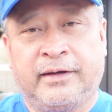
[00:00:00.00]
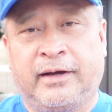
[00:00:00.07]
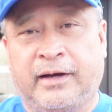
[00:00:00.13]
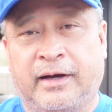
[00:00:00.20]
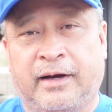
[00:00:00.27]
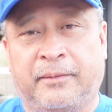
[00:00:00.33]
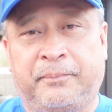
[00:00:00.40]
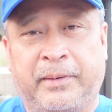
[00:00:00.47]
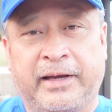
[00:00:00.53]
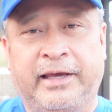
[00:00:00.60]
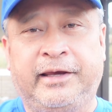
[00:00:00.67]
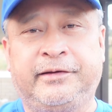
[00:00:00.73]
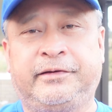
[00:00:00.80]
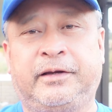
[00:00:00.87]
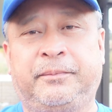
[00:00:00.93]
uh,
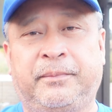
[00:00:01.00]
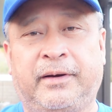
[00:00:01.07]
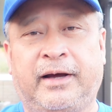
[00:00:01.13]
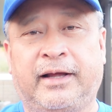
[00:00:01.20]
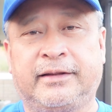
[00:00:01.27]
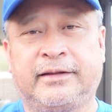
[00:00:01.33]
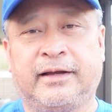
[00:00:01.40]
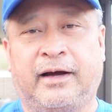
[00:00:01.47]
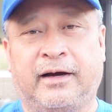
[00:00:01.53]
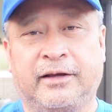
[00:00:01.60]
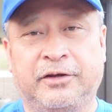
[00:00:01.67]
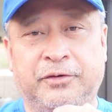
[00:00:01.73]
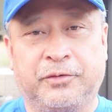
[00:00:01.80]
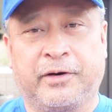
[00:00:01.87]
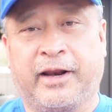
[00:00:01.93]
pag-iisip at ang
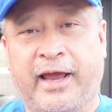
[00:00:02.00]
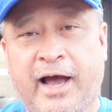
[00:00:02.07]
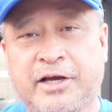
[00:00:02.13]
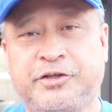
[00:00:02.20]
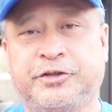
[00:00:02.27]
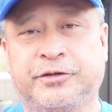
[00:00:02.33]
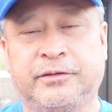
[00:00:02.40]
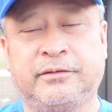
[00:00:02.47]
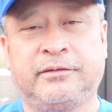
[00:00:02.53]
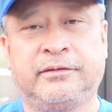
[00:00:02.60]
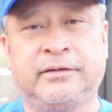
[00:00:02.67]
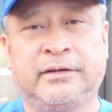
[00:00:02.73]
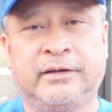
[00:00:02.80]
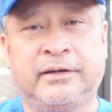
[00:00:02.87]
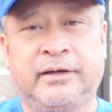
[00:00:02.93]
yung reaction.
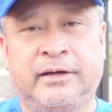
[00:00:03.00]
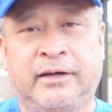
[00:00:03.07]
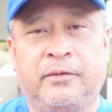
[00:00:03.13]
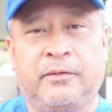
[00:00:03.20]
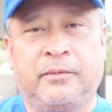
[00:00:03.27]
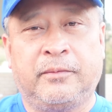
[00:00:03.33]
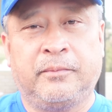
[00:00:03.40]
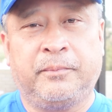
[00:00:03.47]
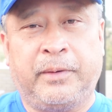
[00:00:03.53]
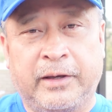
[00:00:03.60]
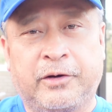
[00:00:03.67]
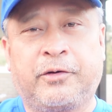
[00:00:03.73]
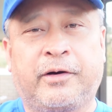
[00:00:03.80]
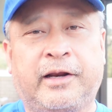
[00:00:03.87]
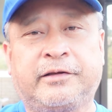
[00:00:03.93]

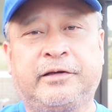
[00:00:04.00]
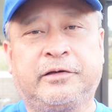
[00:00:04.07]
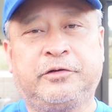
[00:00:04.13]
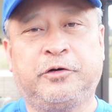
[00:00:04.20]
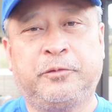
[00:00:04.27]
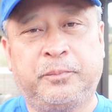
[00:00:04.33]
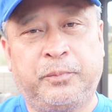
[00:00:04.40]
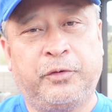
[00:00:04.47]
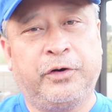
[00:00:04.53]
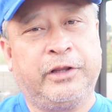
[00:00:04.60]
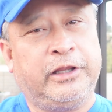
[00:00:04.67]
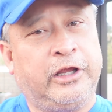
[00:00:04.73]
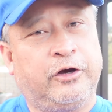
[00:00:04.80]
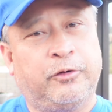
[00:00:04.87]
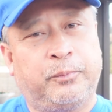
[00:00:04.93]
Pero rest assured po,
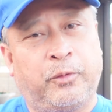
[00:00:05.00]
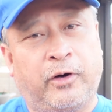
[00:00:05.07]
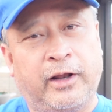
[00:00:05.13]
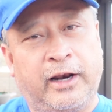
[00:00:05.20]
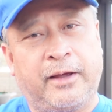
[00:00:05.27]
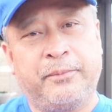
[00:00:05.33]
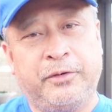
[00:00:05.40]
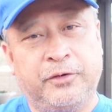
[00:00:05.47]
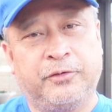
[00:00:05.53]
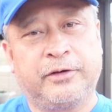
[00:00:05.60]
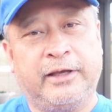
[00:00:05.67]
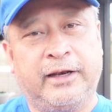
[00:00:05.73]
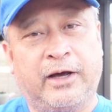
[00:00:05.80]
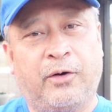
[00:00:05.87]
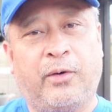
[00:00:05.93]
hindi ko po alam
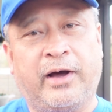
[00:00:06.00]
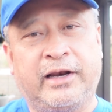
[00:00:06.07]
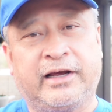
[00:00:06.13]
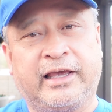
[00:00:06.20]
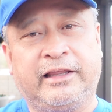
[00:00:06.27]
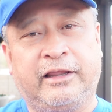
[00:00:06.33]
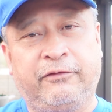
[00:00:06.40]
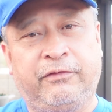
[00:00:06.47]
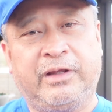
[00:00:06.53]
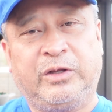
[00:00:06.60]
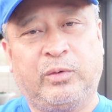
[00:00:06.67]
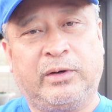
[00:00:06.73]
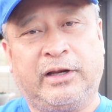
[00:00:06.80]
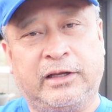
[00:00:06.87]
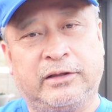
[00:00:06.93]
yung ginawa ng
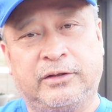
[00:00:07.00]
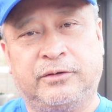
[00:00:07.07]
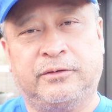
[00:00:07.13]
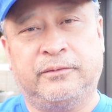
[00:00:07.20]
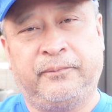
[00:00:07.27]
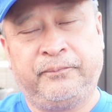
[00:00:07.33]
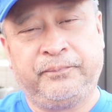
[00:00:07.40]
individual na ito.